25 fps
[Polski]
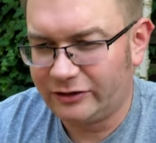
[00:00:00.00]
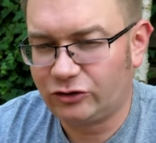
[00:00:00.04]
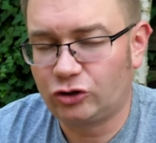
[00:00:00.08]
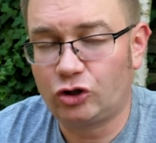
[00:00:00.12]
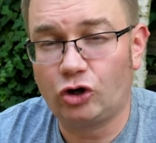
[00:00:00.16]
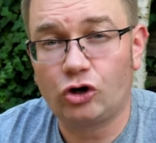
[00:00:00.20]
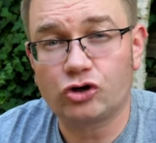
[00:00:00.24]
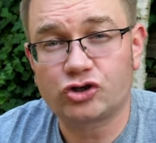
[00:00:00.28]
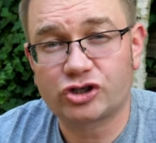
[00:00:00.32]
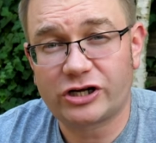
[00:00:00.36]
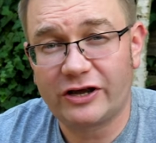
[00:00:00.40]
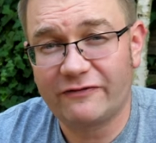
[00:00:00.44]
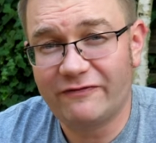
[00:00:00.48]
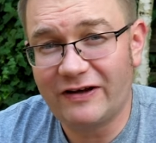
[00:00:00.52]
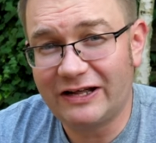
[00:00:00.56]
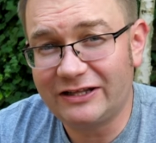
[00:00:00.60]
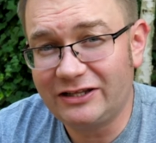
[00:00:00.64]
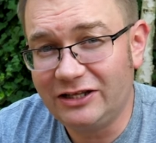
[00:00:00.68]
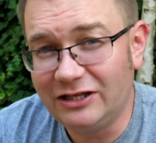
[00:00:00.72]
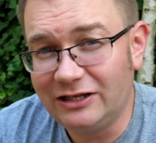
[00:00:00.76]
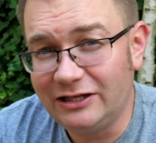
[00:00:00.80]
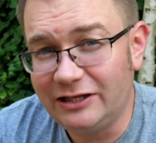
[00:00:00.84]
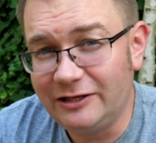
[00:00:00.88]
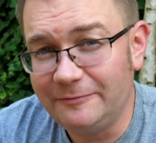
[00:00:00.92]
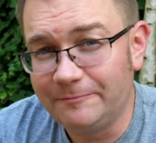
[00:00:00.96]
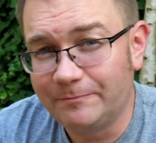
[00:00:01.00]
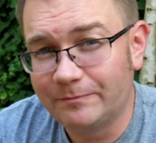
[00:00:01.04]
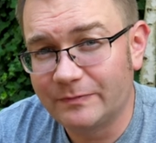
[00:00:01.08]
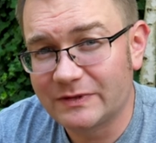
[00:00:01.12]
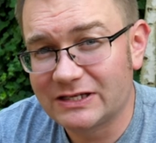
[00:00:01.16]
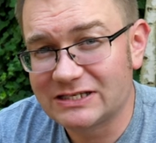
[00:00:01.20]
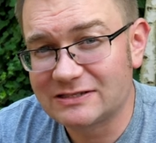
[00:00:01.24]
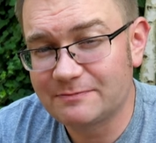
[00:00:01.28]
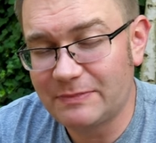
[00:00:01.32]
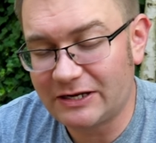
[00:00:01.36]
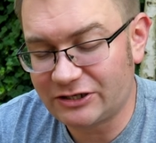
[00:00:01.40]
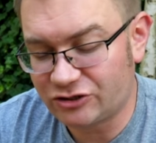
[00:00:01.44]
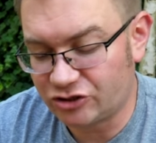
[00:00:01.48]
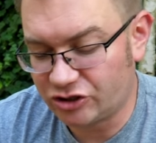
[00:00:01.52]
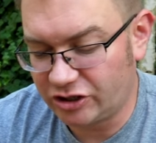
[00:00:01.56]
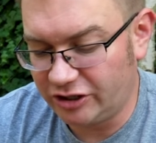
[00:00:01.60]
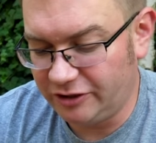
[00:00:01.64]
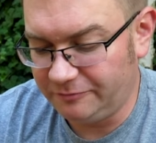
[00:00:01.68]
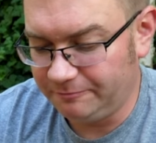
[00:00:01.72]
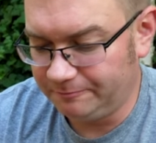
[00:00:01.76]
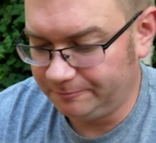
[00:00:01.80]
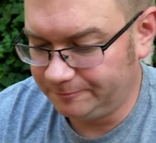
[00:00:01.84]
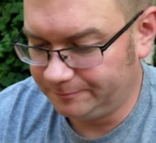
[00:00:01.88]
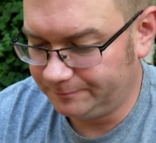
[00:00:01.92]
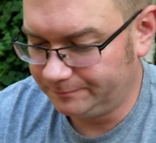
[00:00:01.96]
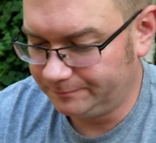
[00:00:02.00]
Troszkę wanili z beczki.